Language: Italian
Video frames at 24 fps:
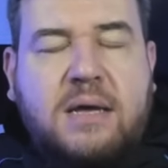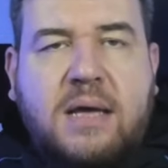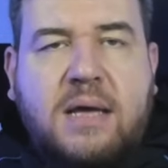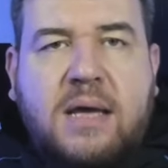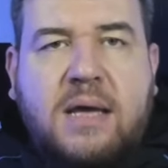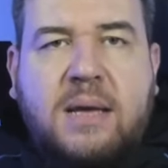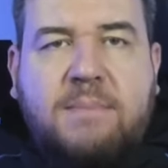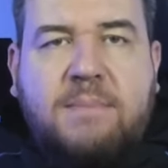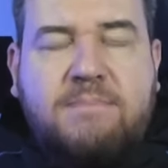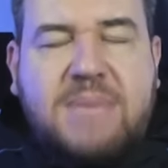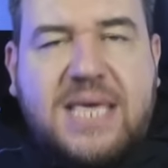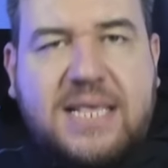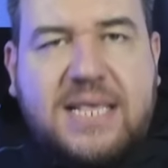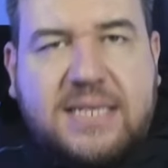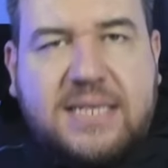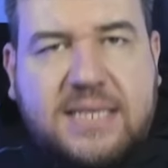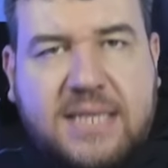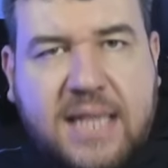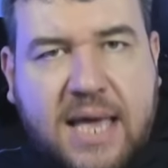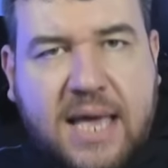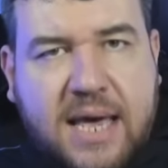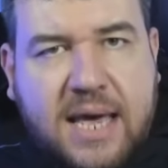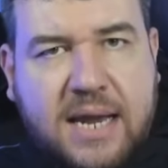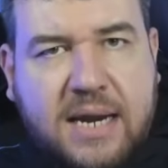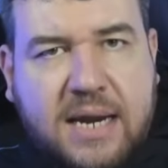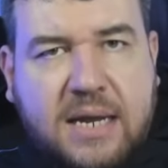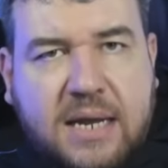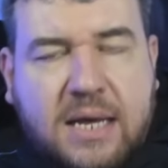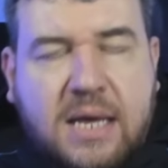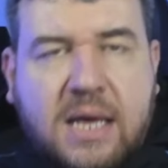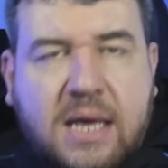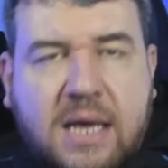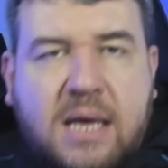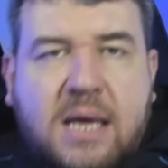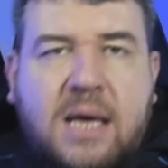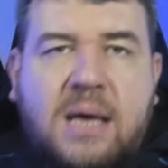Mister,
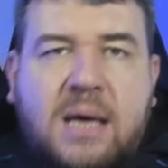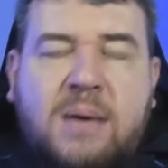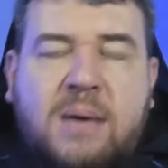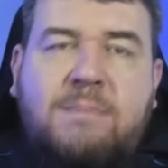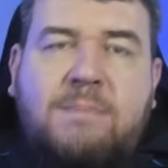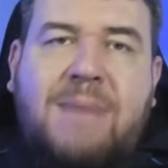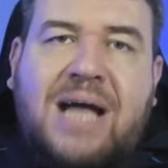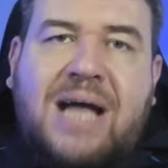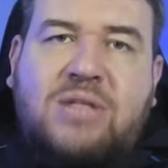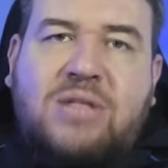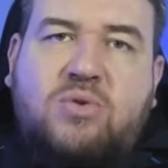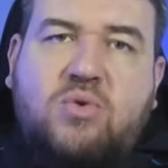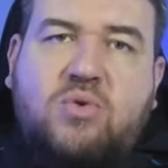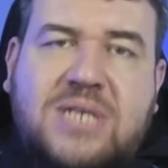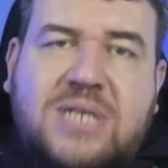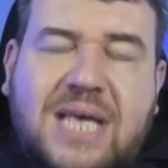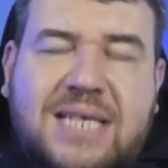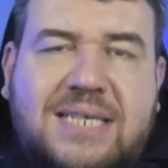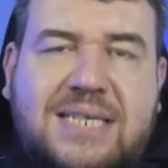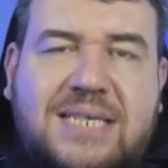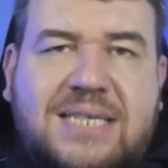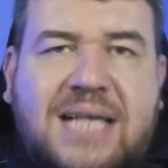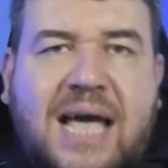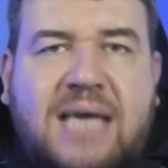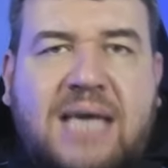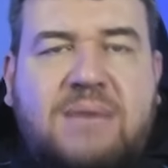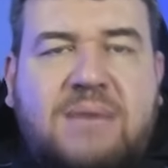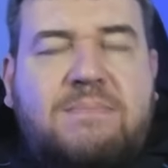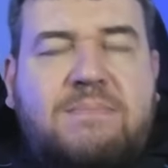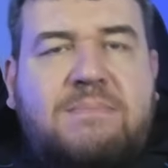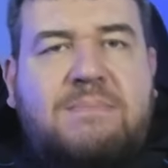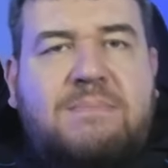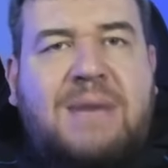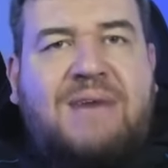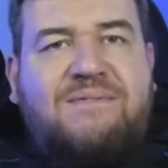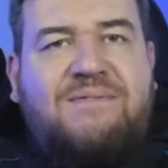ma tu se stai
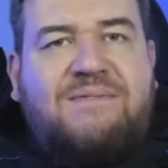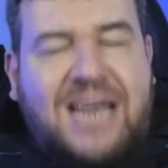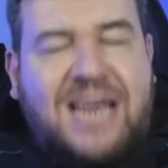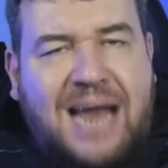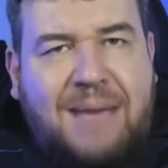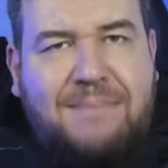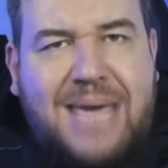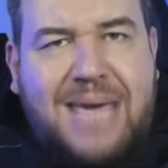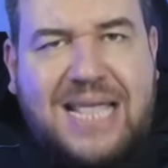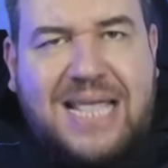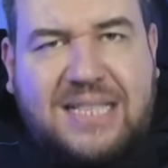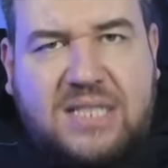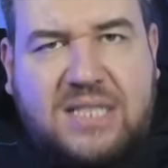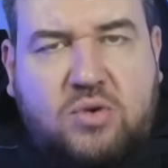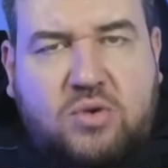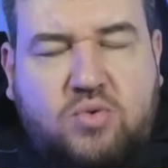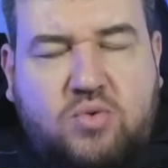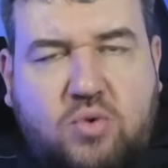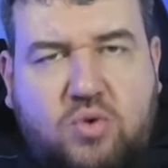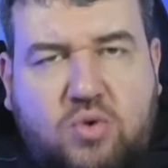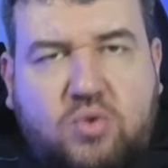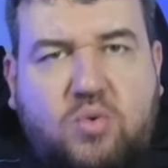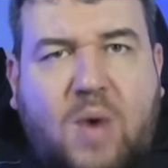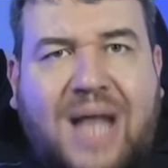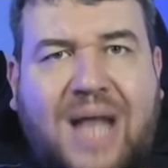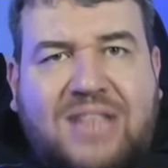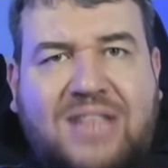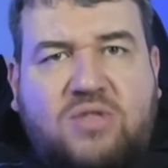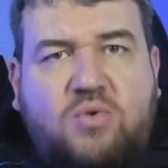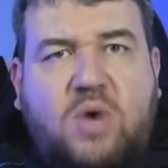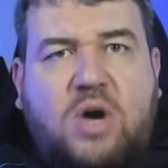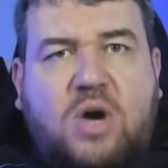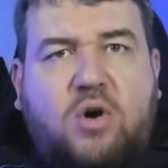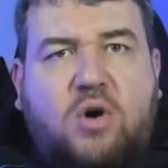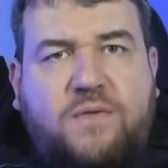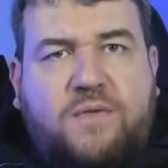ma veramente sul 2-2
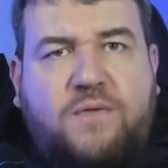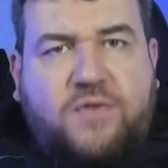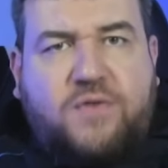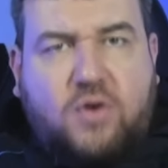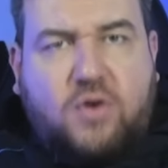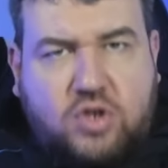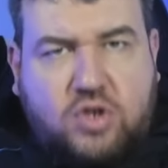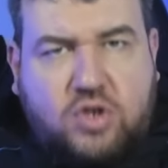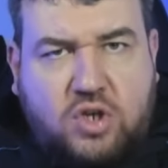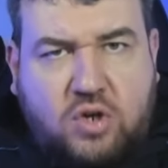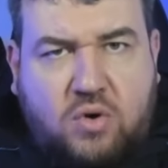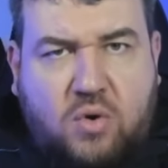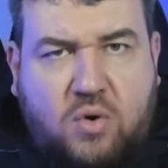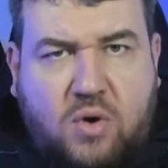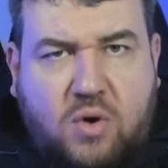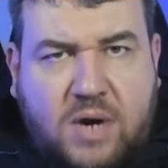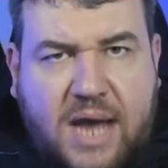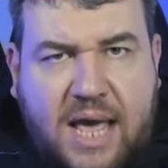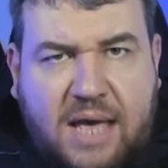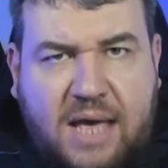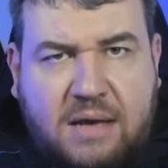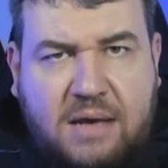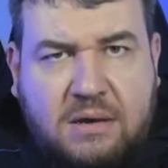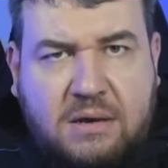a col Frosinone,